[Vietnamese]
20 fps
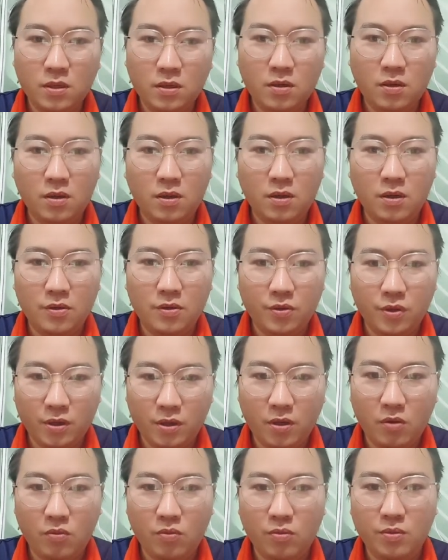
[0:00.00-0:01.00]
ờ, giống
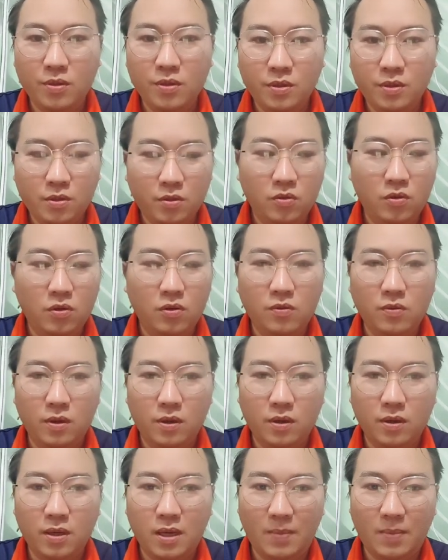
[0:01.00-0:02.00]
nồng
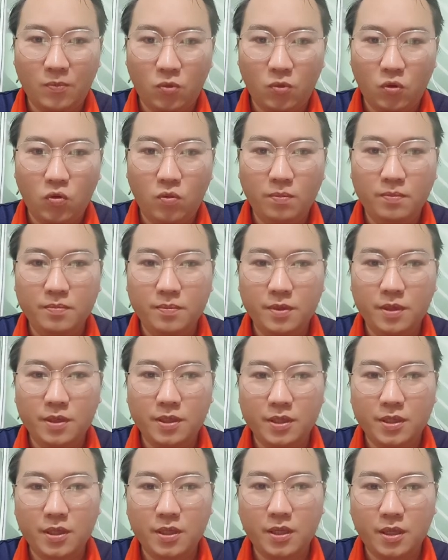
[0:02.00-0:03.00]
giống cảm cúm là
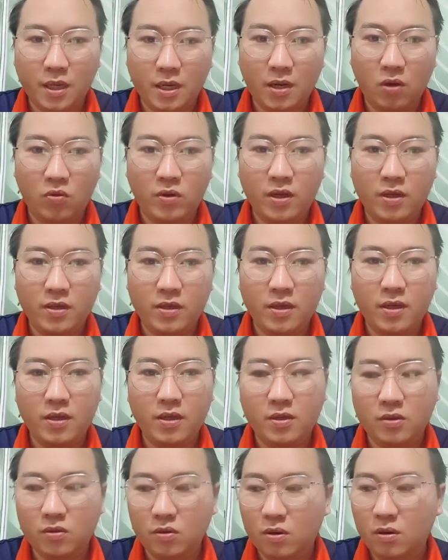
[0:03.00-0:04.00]
sẽ tên lâu nên trên
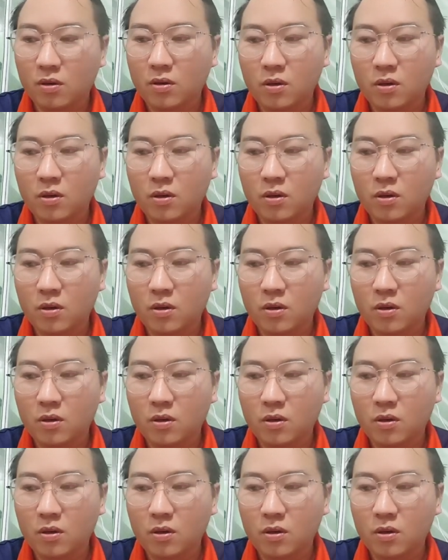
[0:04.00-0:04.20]
này giống